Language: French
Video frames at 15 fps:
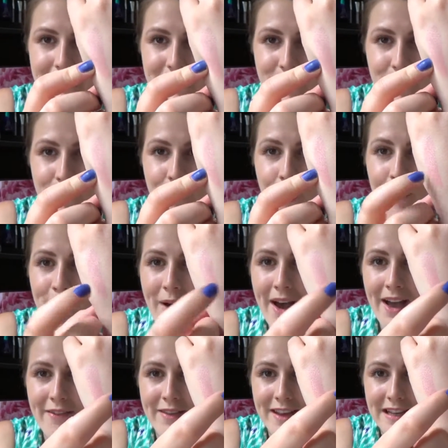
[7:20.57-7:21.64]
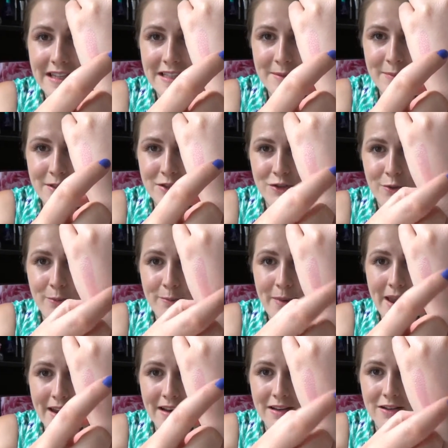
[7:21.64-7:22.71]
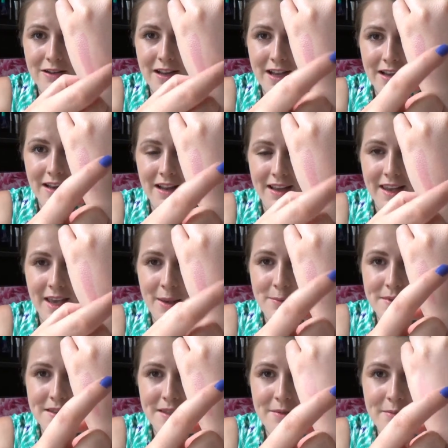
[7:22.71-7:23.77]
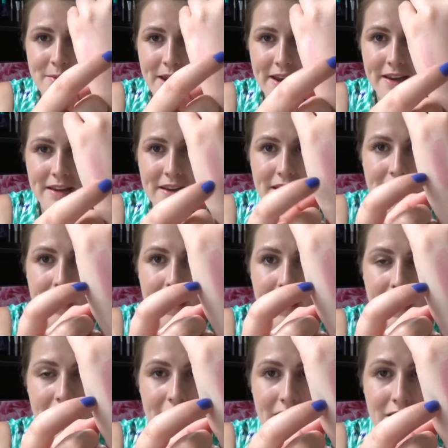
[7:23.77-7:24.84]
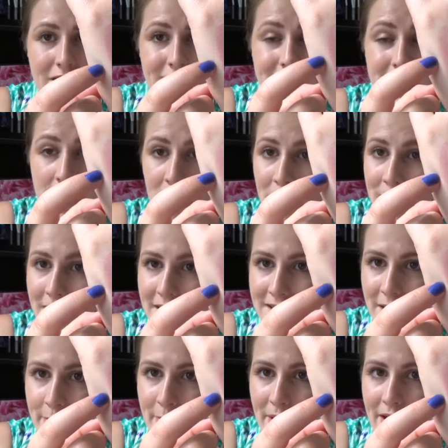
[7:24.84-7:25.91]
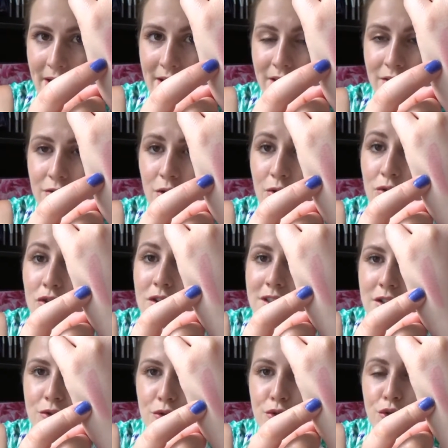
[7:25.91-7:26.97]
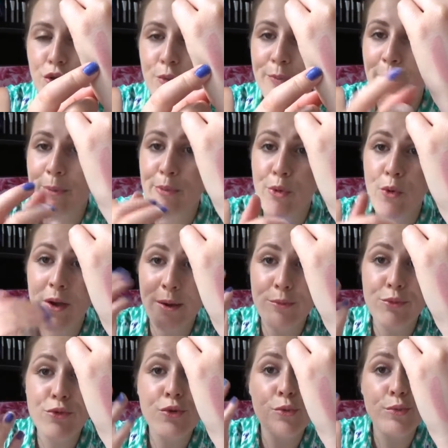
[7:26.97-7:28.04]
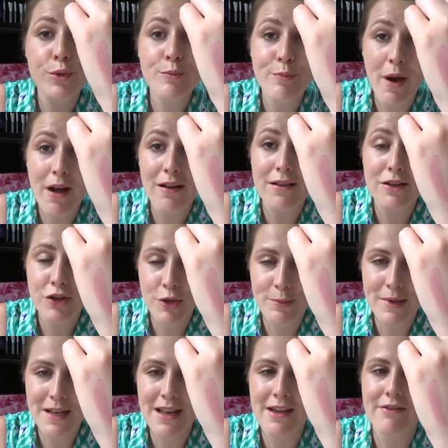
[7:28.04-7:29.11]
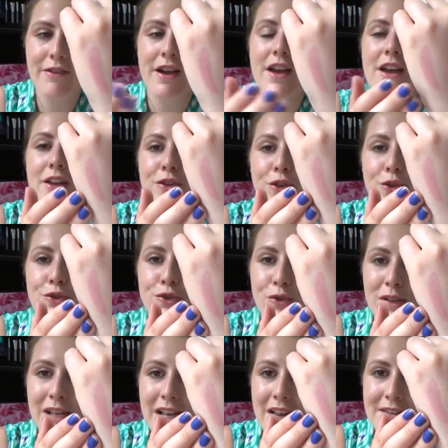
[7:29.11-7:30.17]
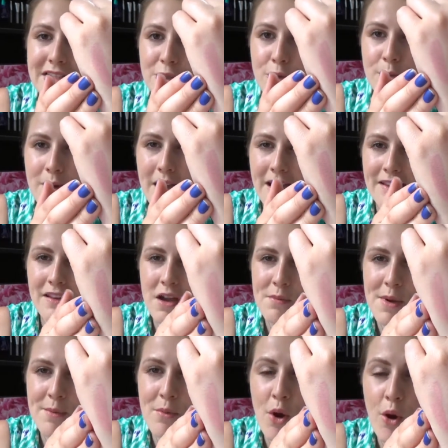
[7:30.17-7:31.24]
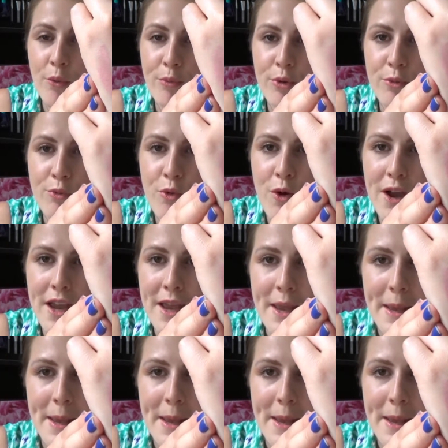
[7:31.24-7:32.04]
si on compare avec l'espèce de bang, la, crème ici bang, euh, c'est quand même très apparent. Donc là, c'est sûr que ma peau est beaucoup plus pâle que mes lèvres. Donc sur les lèvres, ça doit paraître quand même un peu moins,